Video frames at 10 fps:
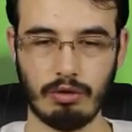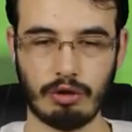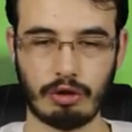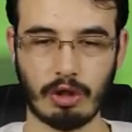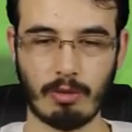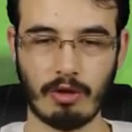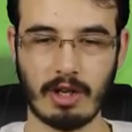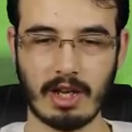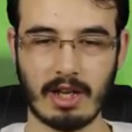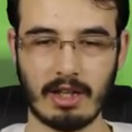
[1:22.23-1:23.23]
İşte
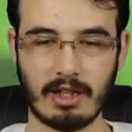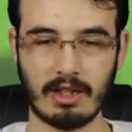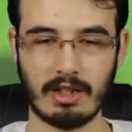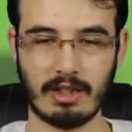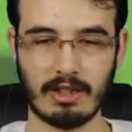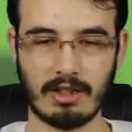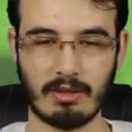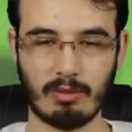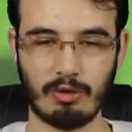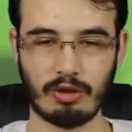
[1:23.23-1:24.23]
böyle.
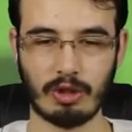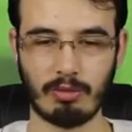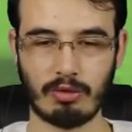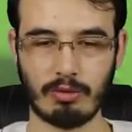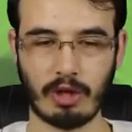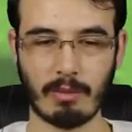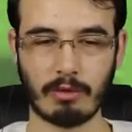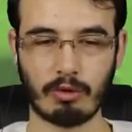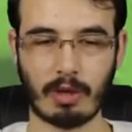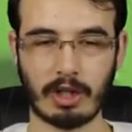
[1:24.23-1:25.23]
İşte bu. Mükemmel.
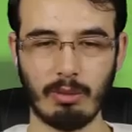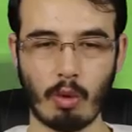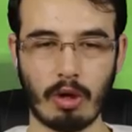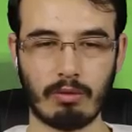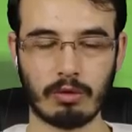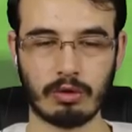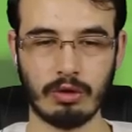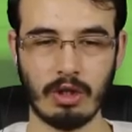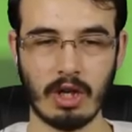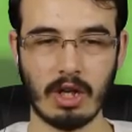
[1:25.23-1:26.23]
Dur bakayım böyle
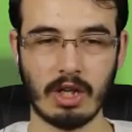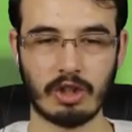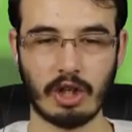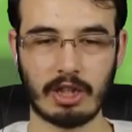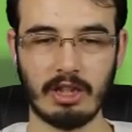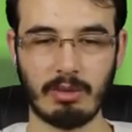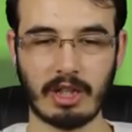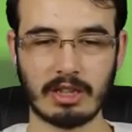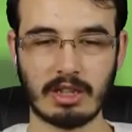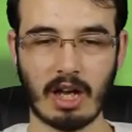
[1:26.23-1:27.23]
vuruşun şeklini bir
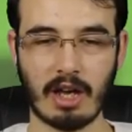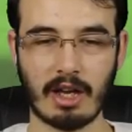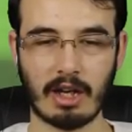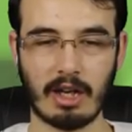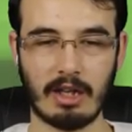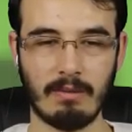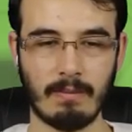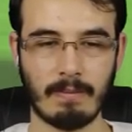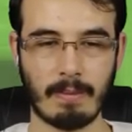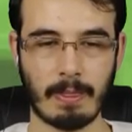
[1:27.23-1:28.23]
kez daha ayarlayalım.
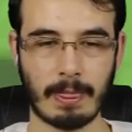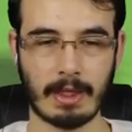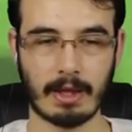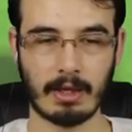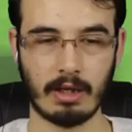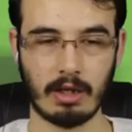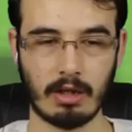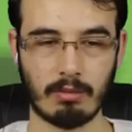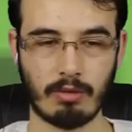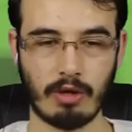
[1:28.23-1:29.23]

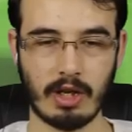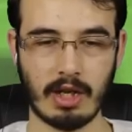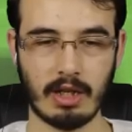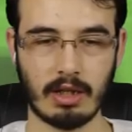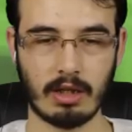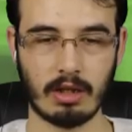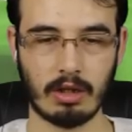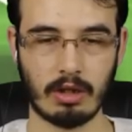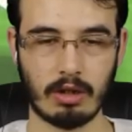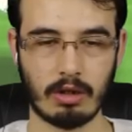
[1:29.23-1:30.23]
Böyle.
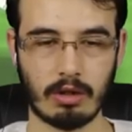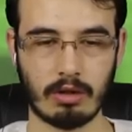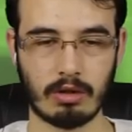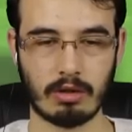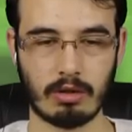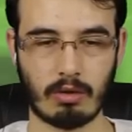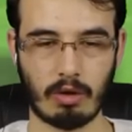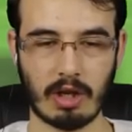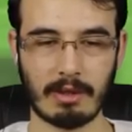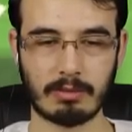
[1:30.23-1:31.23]

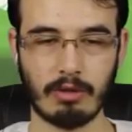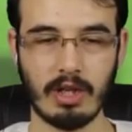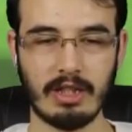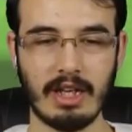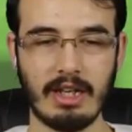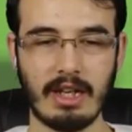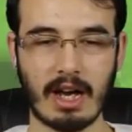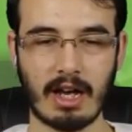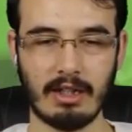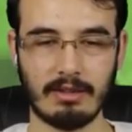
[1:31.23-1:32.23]
Olamaz böyle değil
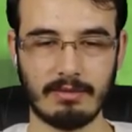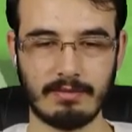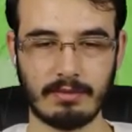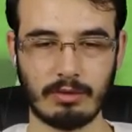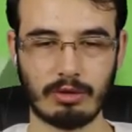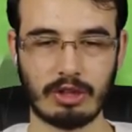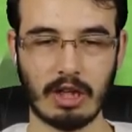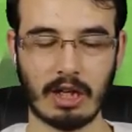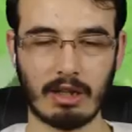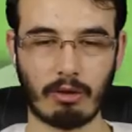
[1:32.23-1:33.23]
ya. Dur
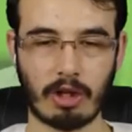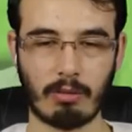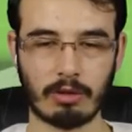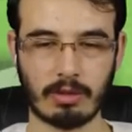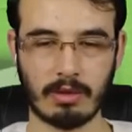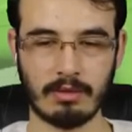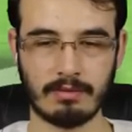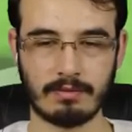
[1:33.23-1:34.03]
silahla vuralım o zaman.